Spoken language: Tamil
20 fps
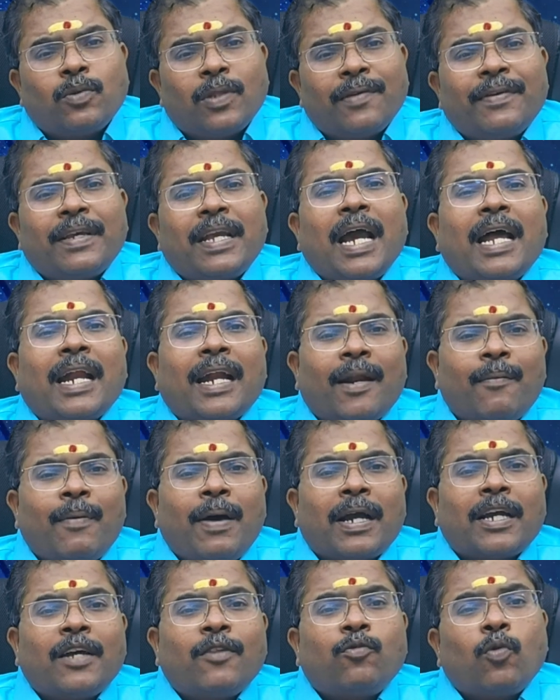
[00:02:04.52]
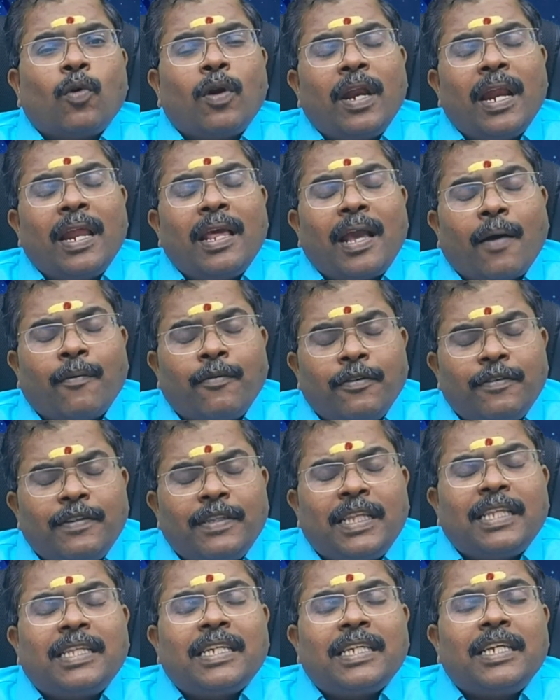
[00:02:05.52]
உதவி காரணமாக தொழிலை
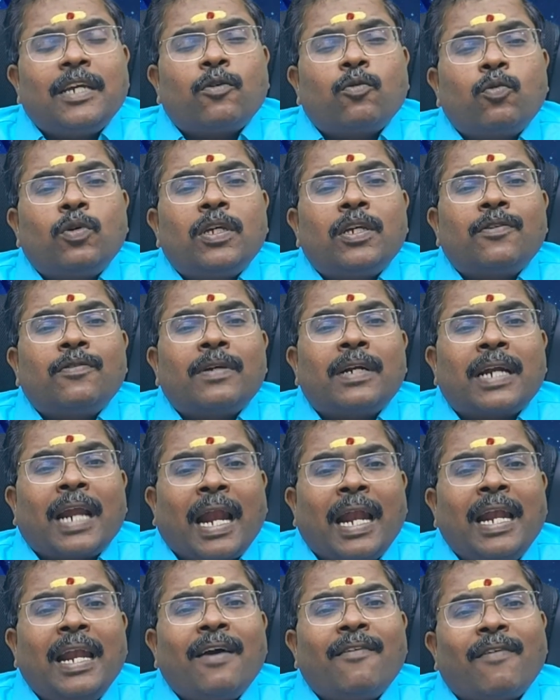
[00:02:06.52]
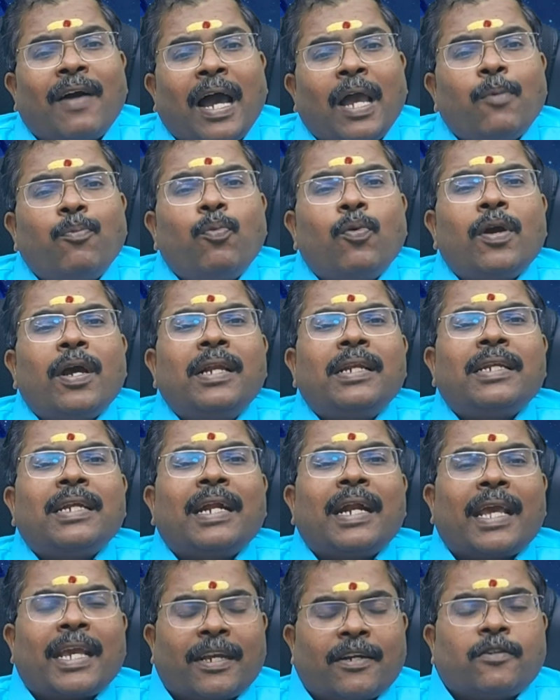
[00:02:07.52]
அபிவிருத்தி செய்யக்கூடிய ஒரு நல்ல வாய்ப்புகள்
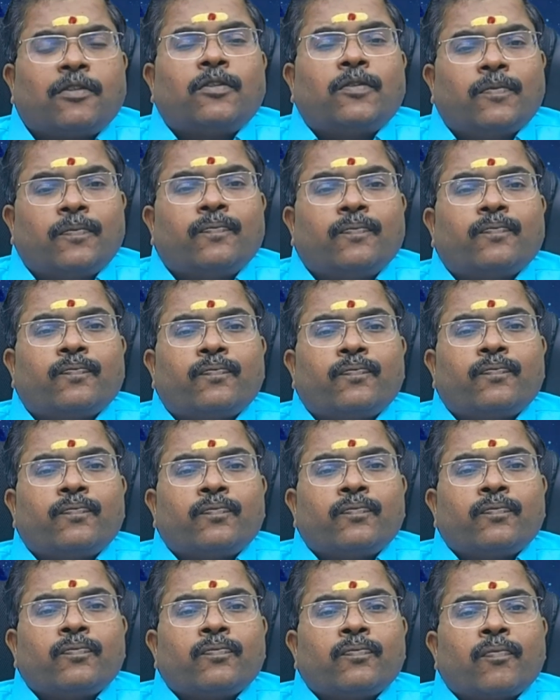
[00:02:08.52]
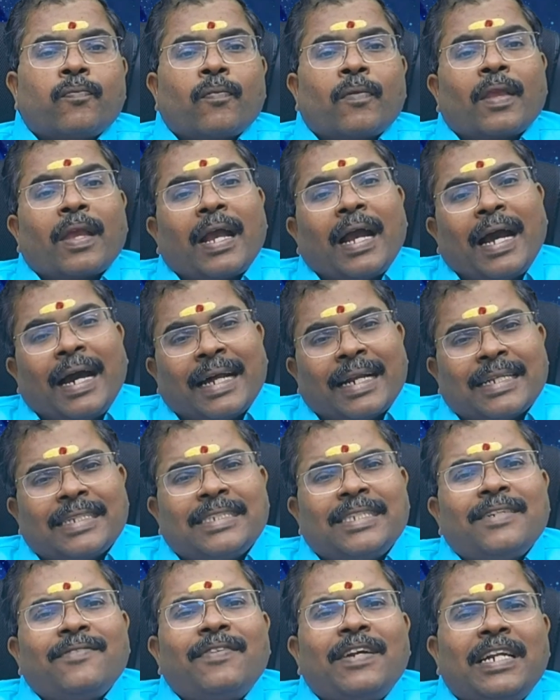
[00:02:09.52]
கிடைக்கும்
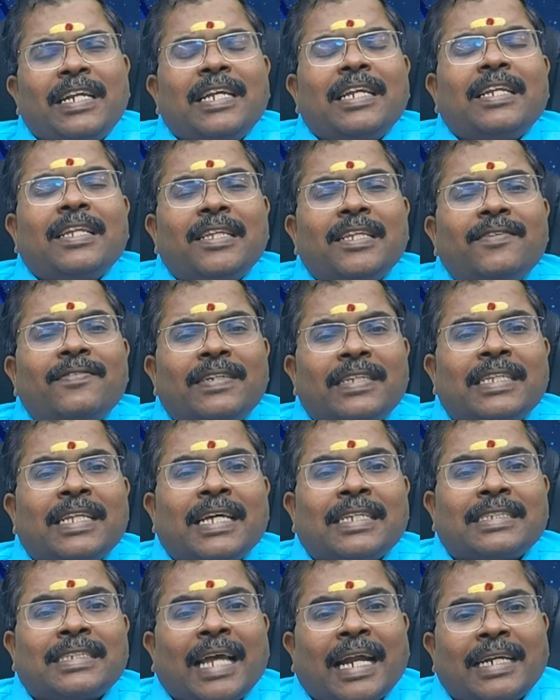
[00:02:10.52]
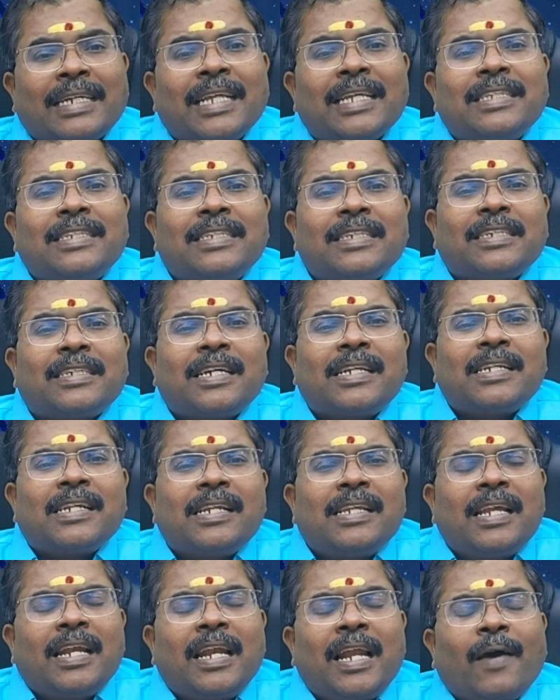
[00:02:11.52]
அரசு வெளியிருந்து வந்த சட்ட
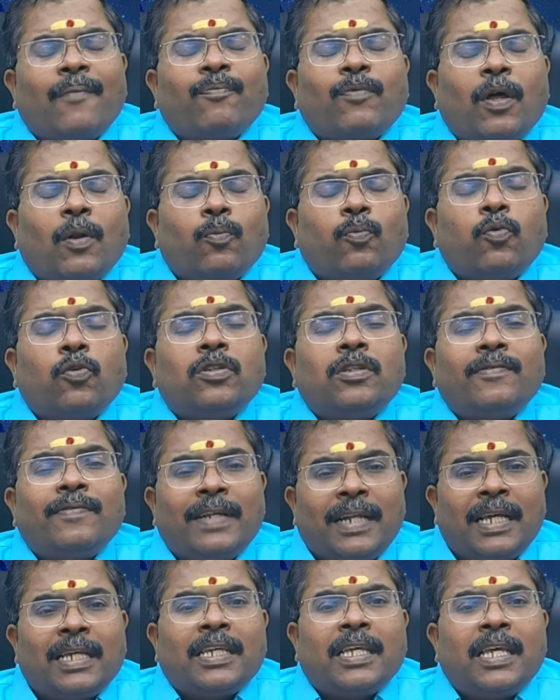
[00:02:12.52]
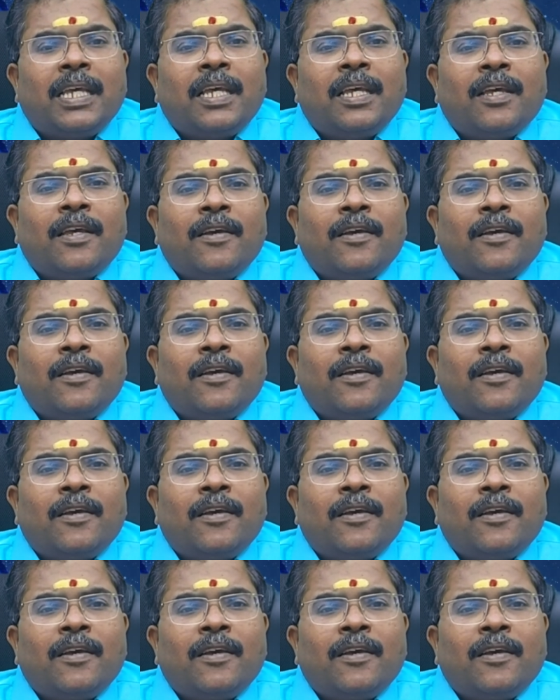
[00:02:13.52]
சிக்கல்கள் எல்லாம் தற்போது விலகி